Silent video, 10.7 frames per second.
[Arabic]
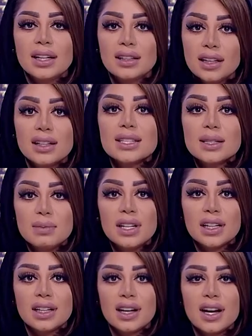تختص
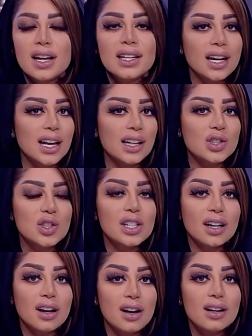بالقراءة لخلق جيل
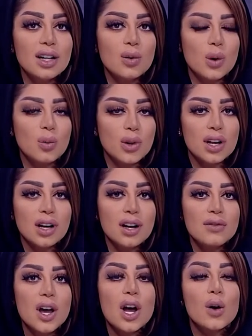قارئ ومثقف
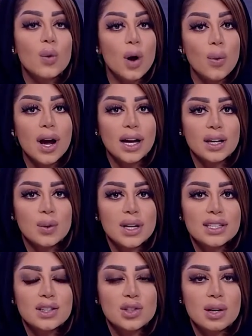وواعي
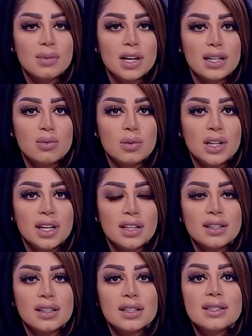واستجابة
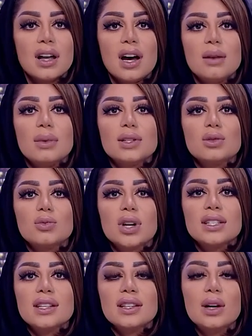لمبادرة صاحب السمو
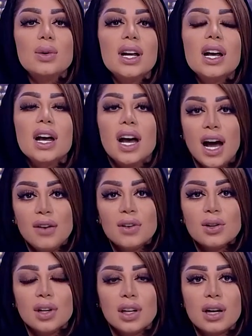رئيس الدولة
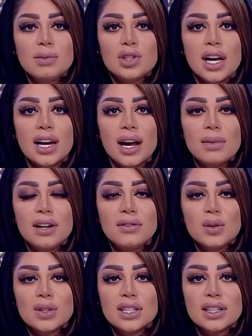حفظه الله بجعل عام
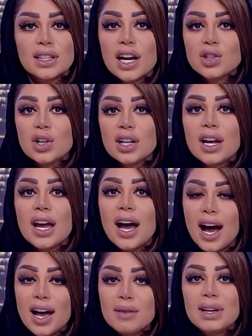2016
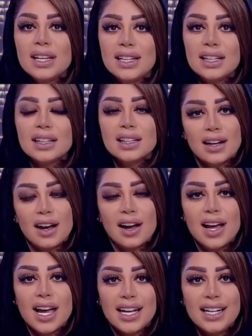عاما للقراءة
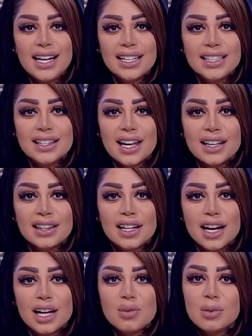للحديث أكثر
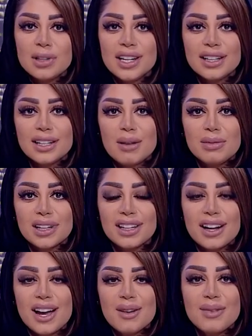عن مبادرات عام
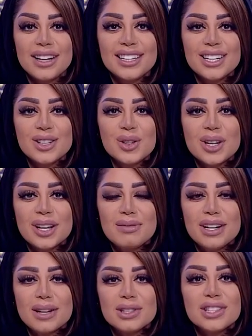القراءة معنا الدكتورة
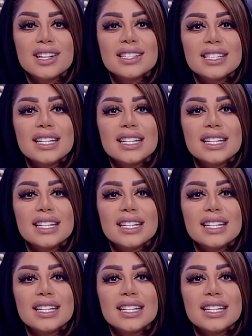مريم شناصي